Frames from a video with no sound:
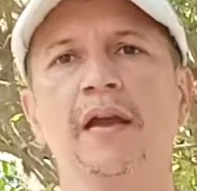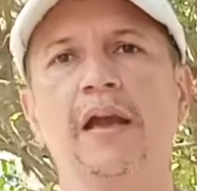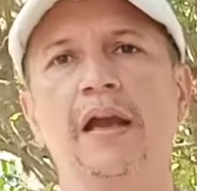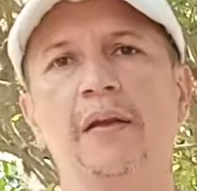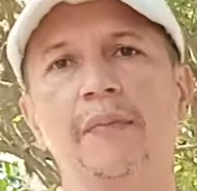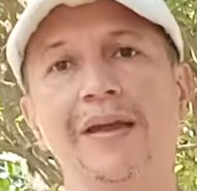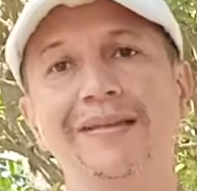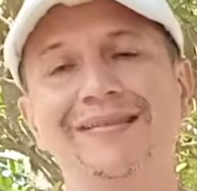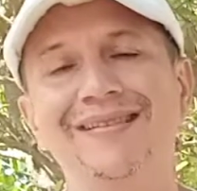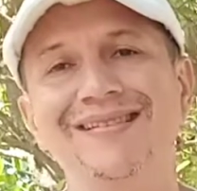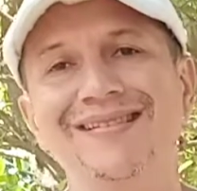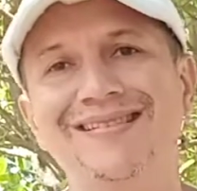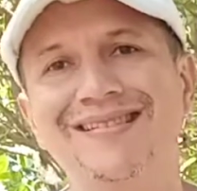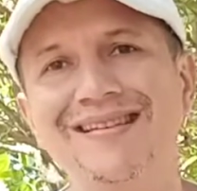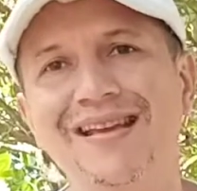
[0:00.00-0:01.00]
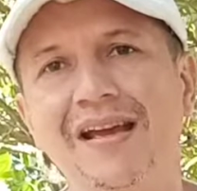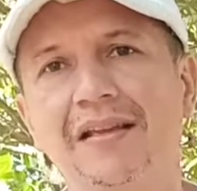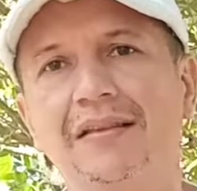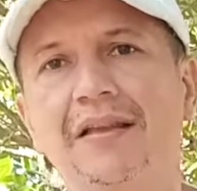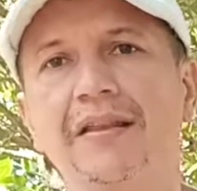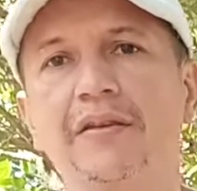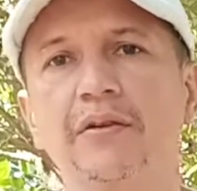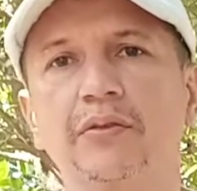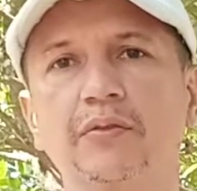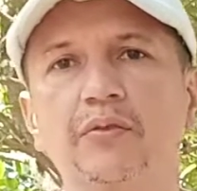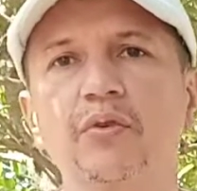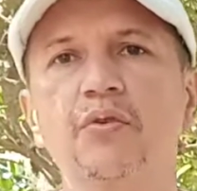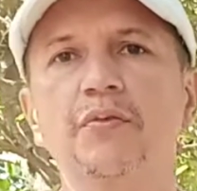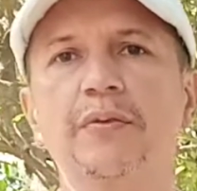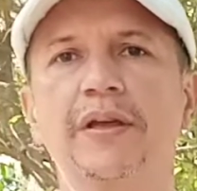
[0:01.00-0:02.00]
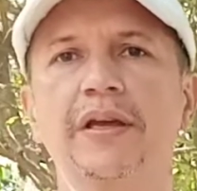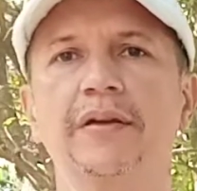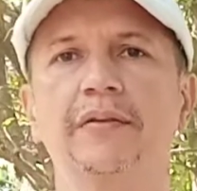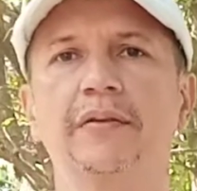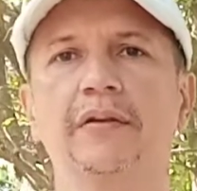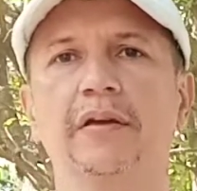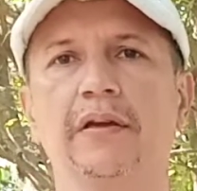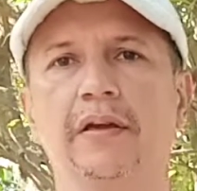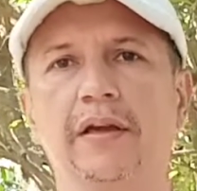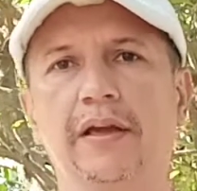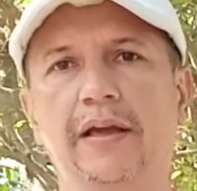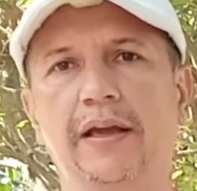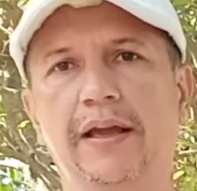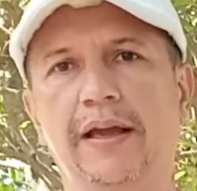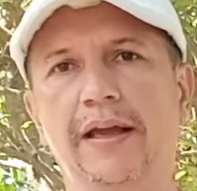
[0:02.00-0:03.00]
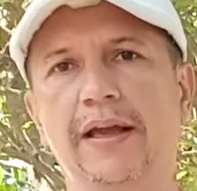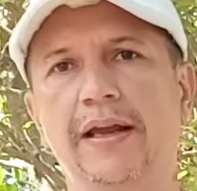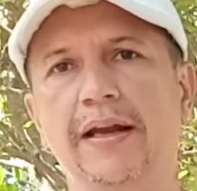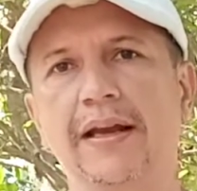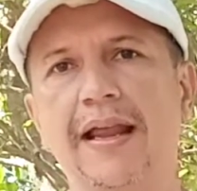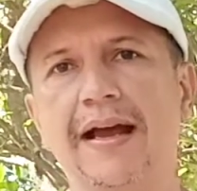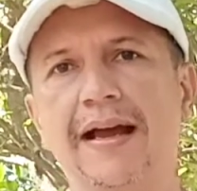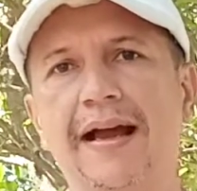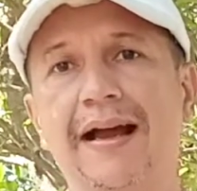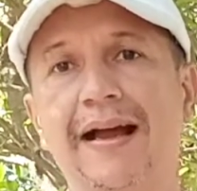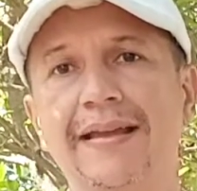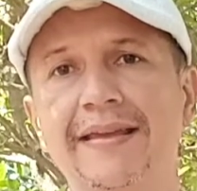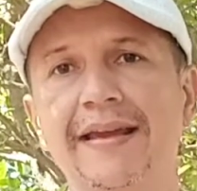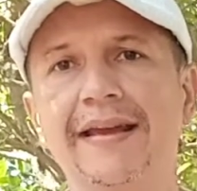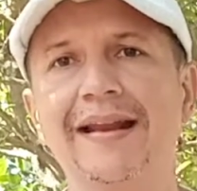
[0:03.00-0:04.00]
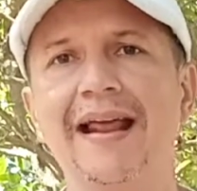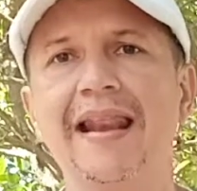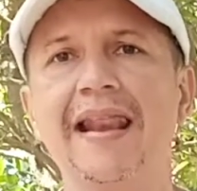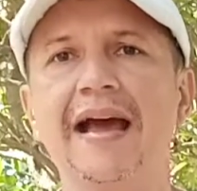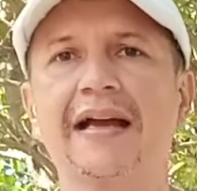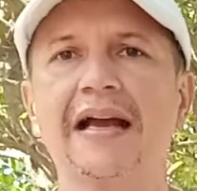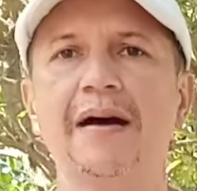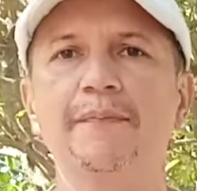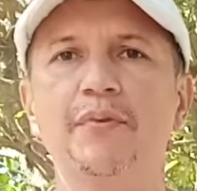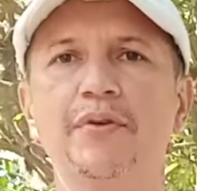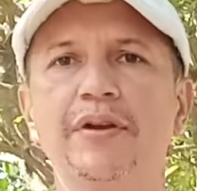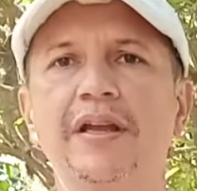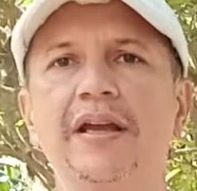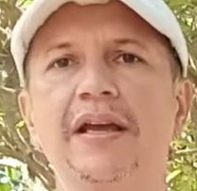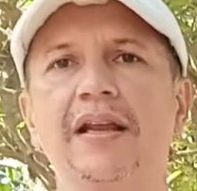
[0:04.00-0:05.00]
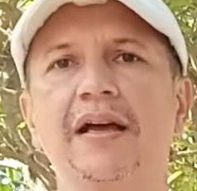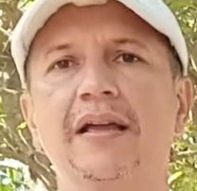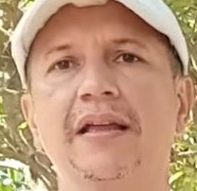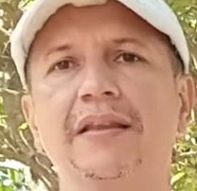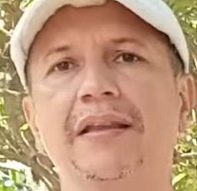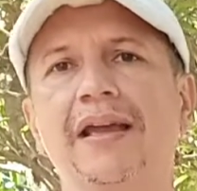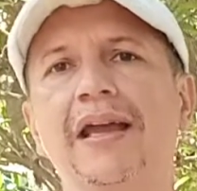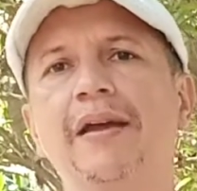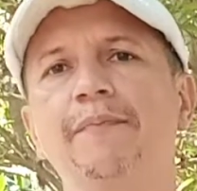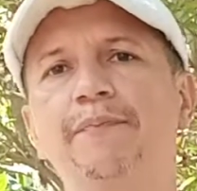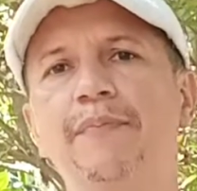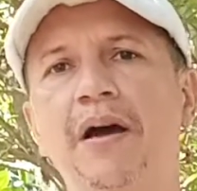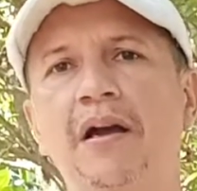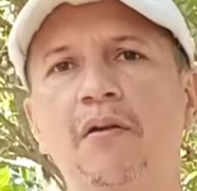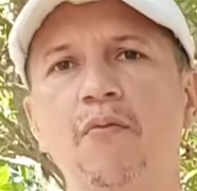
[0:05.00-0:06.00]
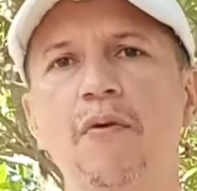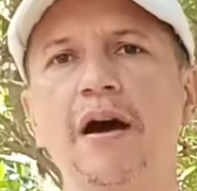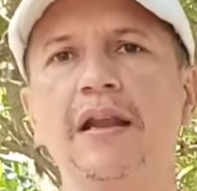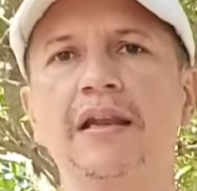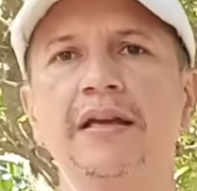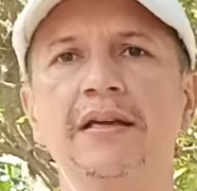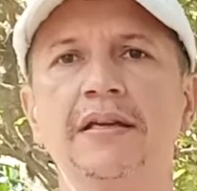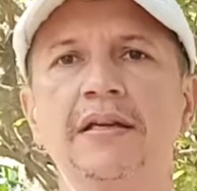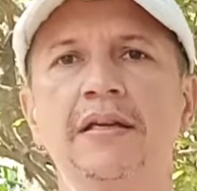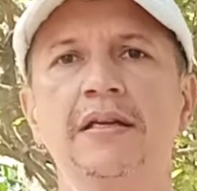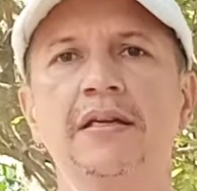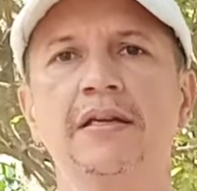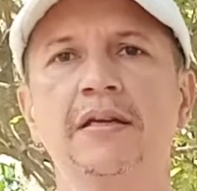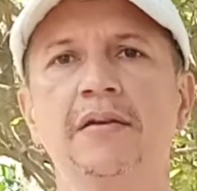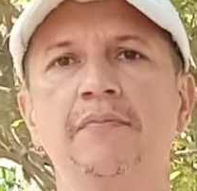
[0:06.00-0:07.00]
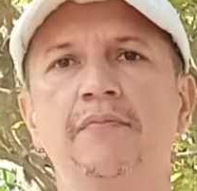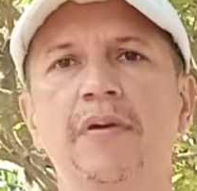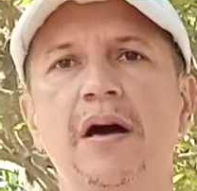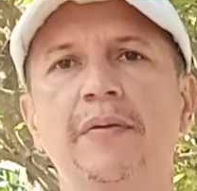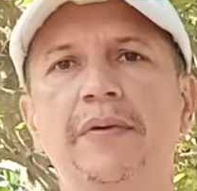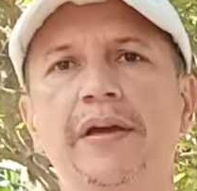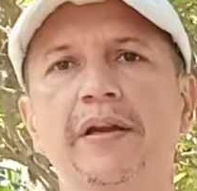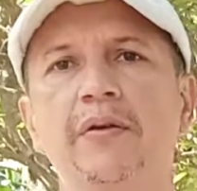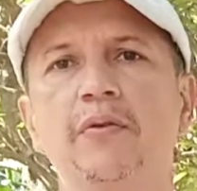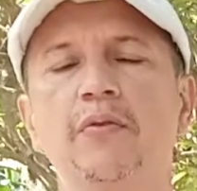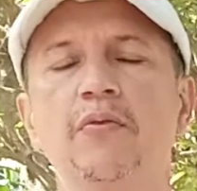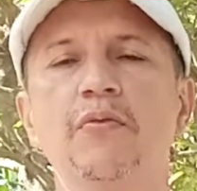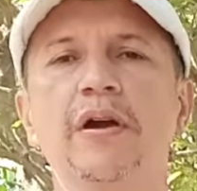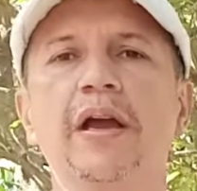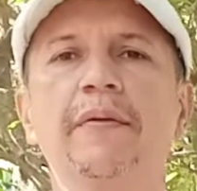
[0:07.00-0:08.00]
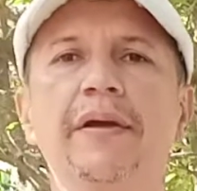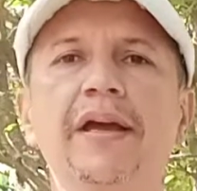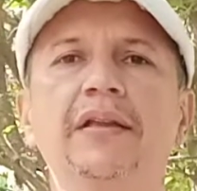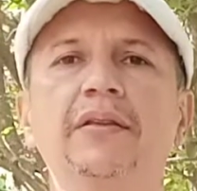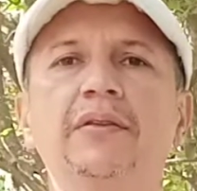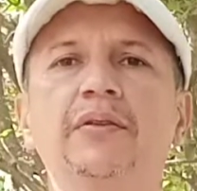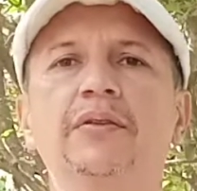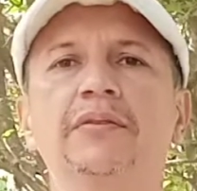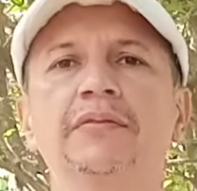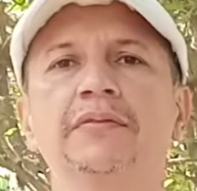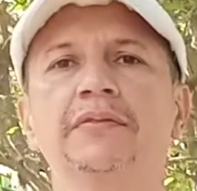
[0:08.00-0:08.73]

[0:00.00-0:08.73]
El 27 de octubre en la gallera La Caponera, en Pascuales, va a haber un evento.